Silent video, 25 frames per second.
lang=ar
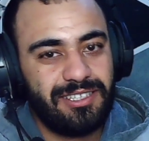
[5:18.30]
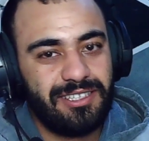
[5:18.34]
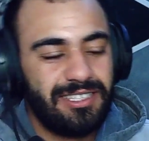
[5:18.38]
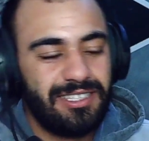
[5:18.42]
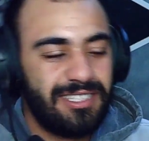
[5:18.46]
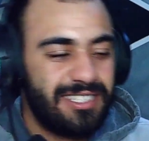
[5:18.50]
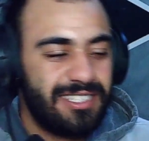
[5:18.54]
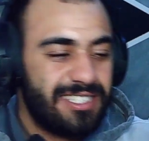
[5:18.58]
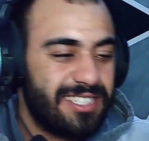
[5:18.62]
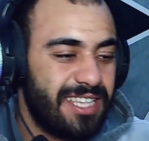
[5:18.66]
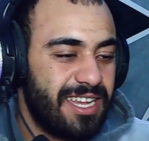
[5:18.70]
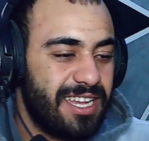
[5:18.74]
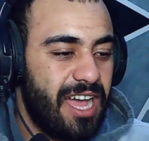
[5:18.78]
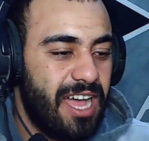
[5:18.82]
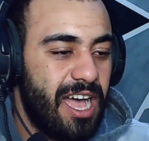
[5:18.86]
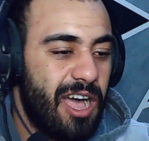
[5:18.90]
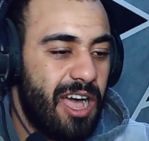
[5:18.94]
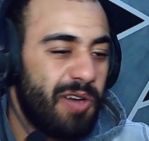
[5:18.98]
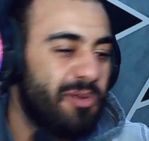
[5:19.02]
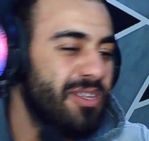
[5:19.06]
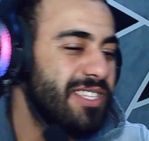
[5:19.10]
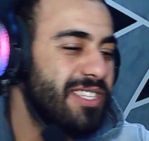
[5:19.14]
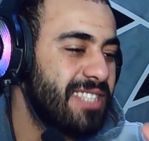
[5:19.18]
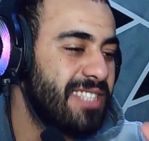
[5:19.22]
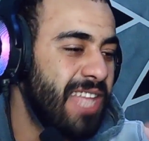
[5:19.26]
صراحه
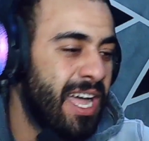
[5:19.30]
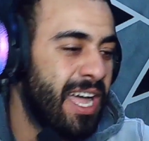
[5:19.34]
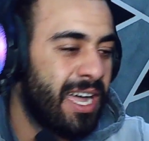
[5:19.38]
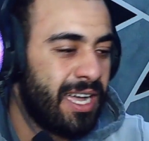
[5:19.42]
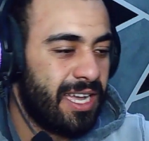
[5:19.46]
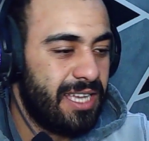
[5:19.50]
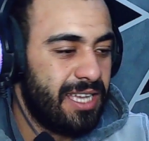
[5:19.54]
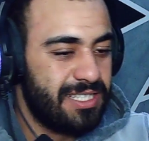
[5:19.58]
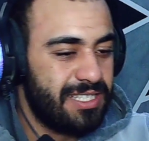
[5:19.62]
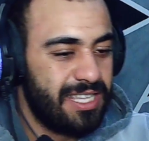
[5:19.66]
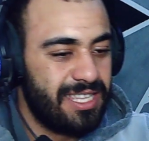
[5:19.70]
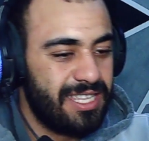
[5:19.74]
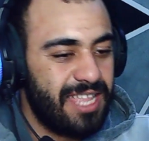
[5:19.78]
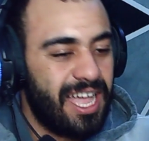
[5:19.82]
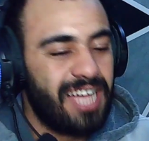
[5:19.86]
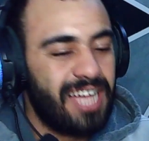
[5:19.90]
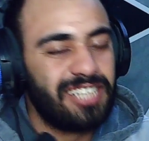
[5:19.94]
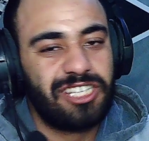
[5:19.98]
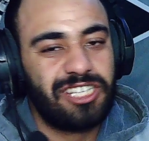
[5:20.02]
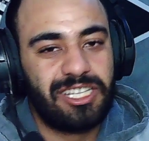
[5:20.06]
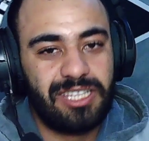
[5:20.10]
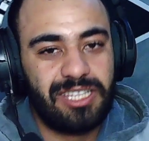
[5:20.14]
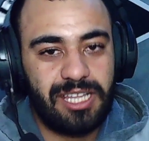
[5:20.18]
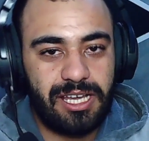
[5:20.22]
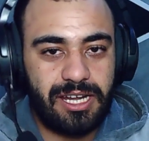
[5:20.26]
ويستحقها زاد عن
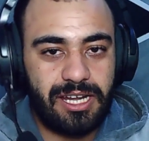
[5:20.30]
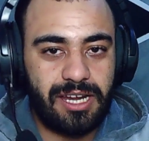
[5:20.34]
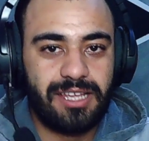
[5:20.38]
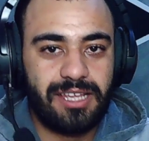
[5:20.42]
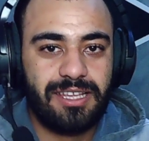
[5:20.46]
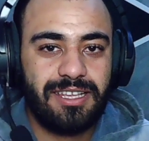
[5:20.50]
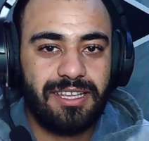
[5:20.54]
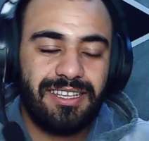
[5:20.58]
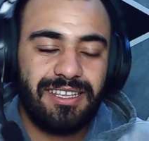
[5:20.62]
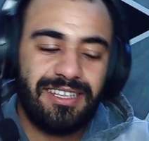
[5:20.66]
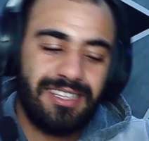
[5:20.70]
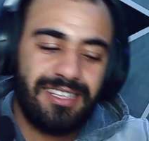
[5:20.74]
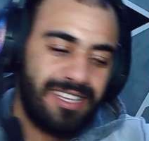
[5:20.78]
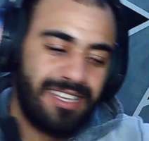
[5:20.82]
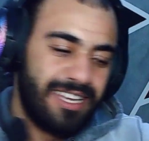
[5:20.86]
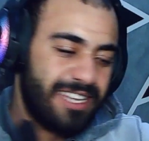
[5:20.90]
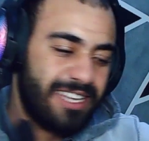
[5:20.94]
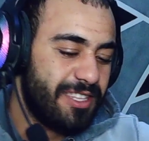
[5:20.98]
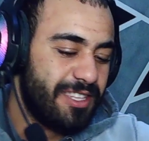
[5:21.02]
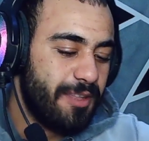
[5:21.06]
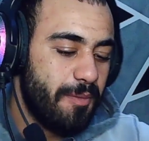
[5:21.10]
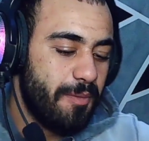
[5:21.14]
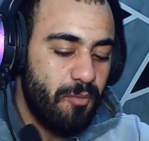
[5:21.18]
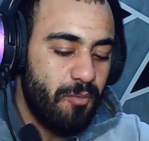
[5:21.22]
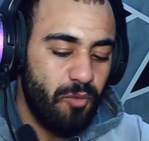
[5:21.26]
جدار
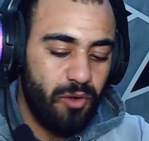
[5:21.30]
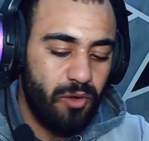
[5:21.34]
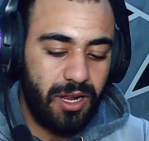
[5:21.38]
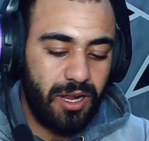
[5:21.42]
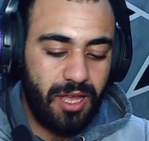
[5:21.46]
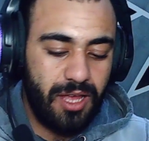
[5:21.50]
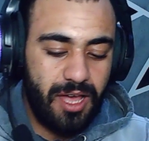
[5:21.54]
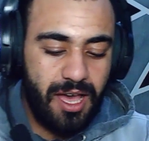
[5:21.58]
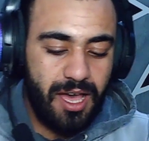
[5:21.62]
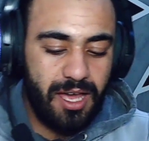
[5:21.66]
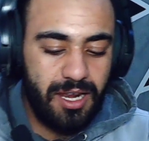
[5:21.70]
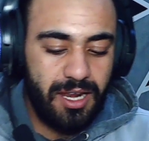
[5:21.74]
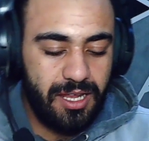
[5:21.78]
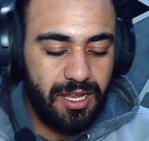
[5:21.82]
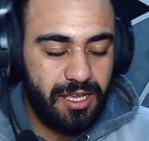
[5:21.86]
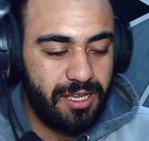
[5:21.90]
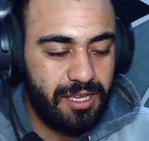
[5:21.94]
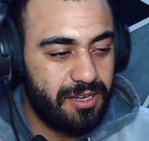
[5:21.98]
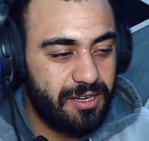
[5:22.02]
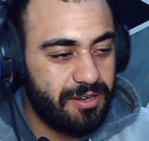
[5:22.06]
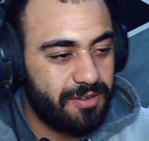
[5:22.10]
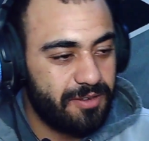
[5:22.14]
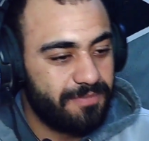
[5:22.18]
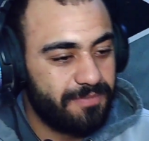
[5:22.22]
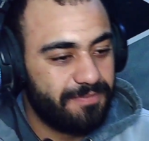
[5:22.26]
خدم والقى على
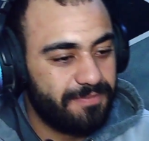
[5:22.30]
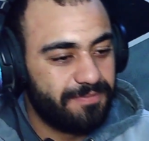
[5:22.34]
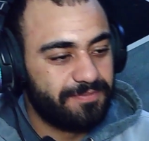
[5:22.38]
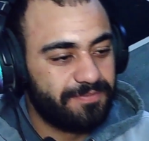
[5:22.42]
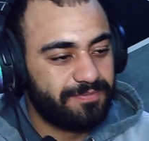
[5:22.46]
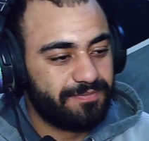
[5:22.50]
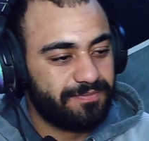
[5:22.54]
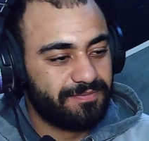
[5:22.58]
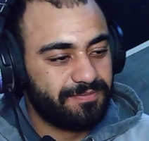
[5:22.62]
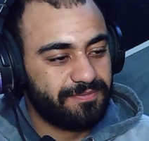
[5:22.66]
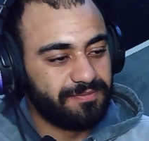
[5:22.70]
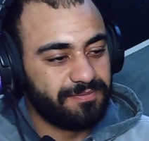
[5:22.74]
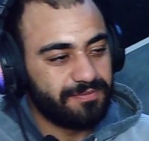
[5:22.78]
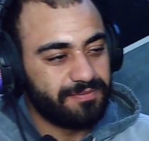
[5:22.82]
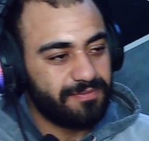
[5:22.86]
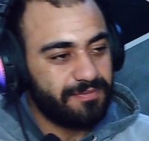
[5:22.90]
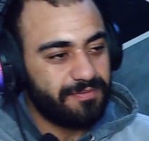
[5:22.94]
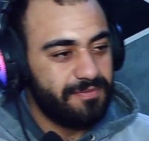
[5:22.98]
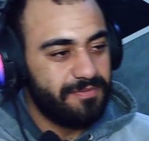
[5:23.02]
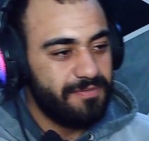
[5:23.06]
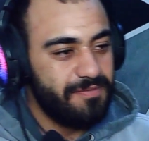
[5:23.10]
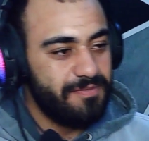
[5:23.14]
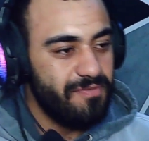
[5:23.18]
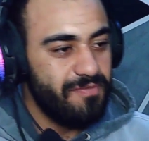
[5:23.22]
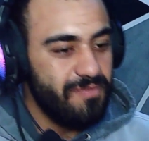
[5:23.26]
الاخر حياتنا
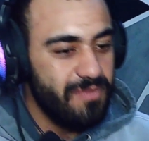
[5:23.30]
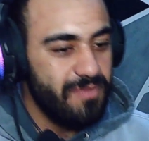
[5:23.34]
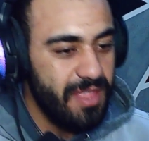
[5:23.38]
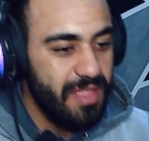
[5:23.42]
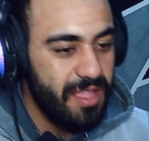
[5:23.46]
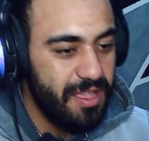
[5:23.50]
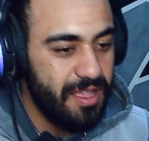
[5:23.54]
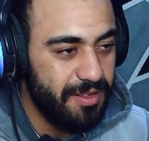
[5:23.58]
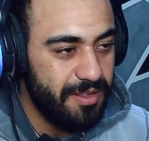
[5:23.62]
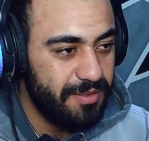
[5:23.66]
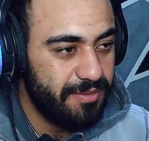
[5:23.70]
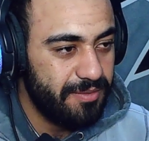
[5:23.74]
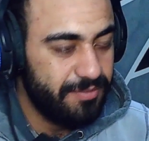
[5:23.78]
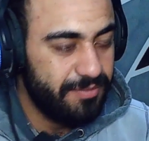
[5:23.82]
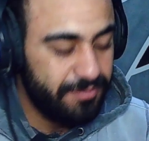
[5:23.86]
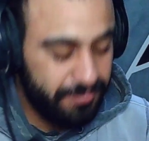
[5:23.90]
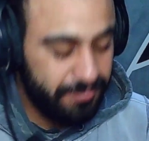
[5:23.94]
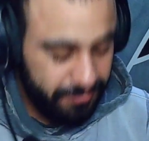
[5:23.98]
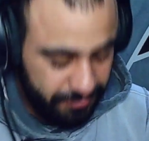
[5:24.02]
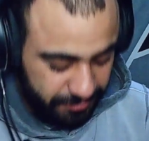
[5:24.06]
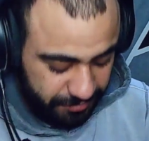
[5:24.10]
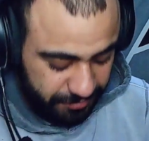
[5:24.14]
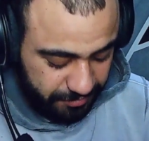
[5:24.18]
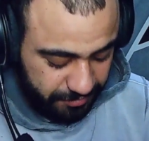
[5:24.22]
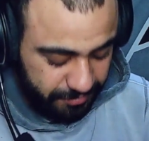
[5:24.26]
تعطت تروك دروك
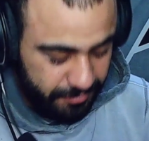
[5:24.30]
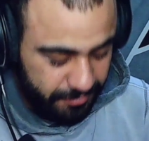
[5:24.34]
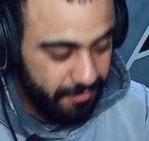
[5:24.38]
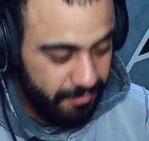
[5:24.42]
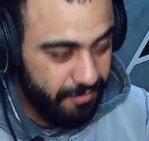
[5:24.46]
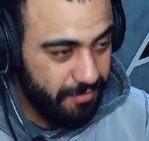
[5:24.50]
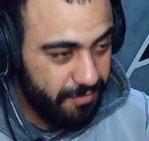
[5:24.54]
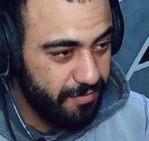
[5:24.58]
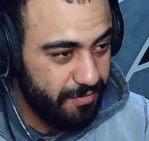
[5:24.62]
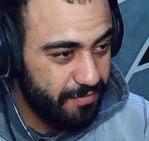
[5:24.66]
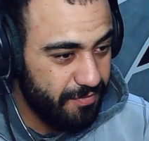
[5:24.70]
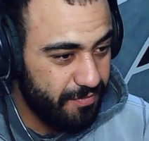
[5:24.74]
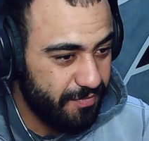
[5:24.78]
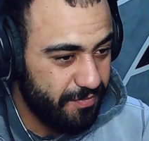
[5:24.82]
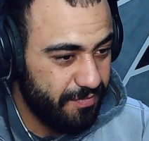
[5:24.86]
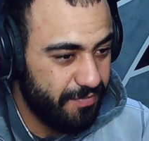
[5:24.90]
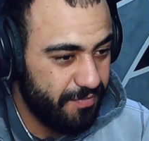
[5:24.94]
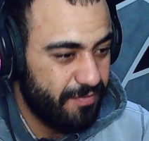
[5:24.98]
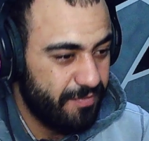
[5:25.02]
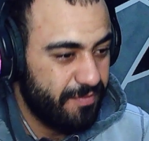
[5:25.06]
وكيتامينا وعلى